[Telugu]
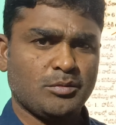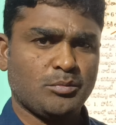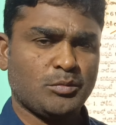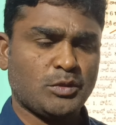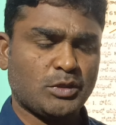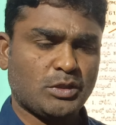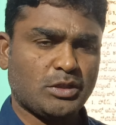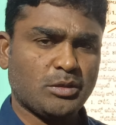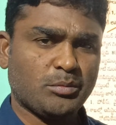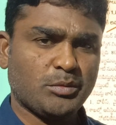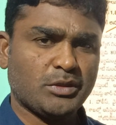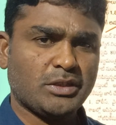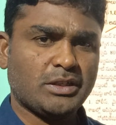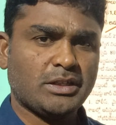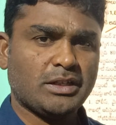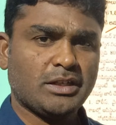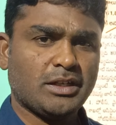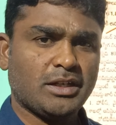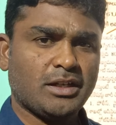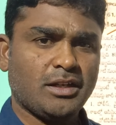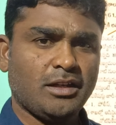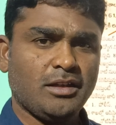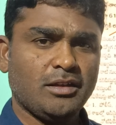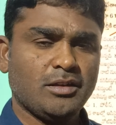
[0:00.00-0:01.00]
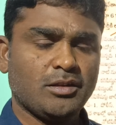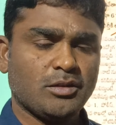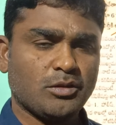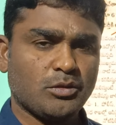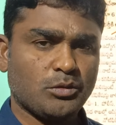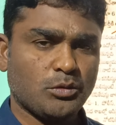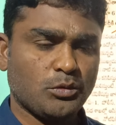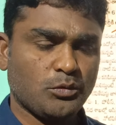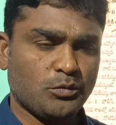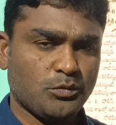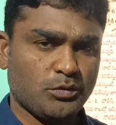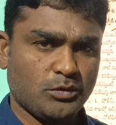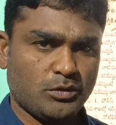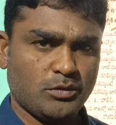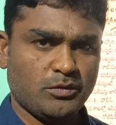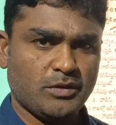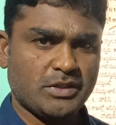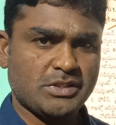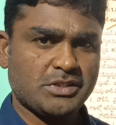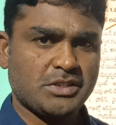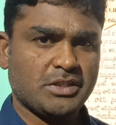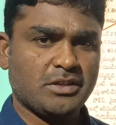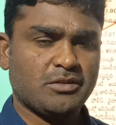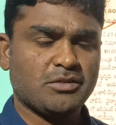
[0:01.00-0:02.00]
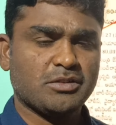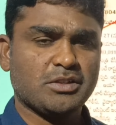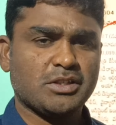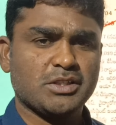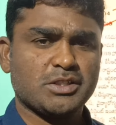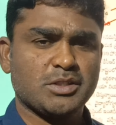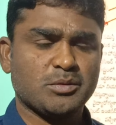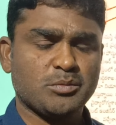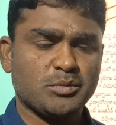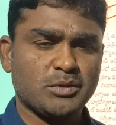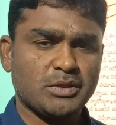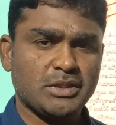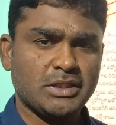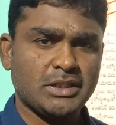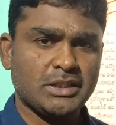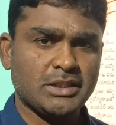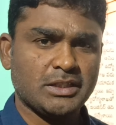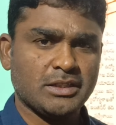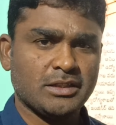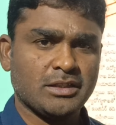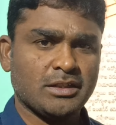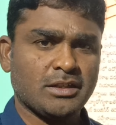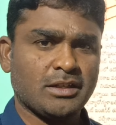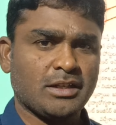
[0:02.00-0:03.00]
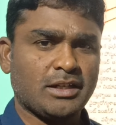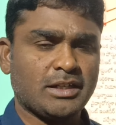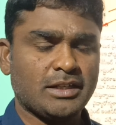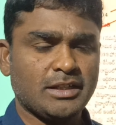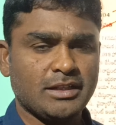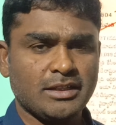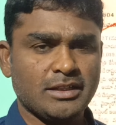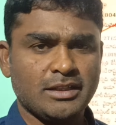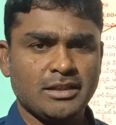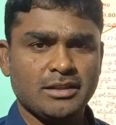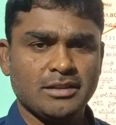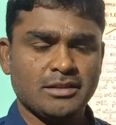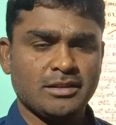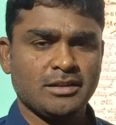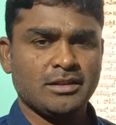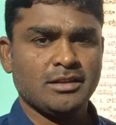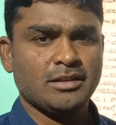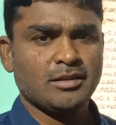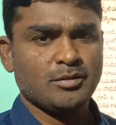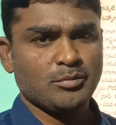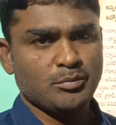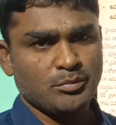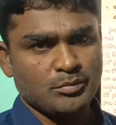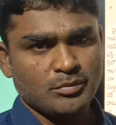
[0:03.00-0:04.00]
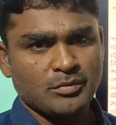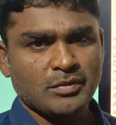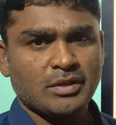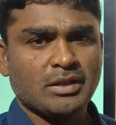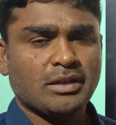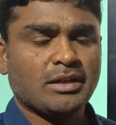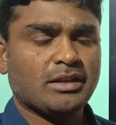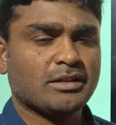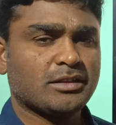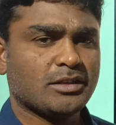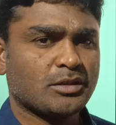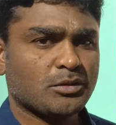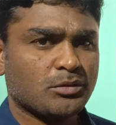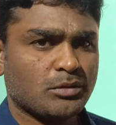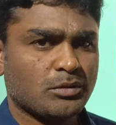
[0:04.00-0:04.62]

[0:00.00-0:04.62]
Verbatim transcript: మొట్టమొదటిగా గ్రూప్ ఫోర్ వచ్చే అవకాశం ఉంది అని అందరూ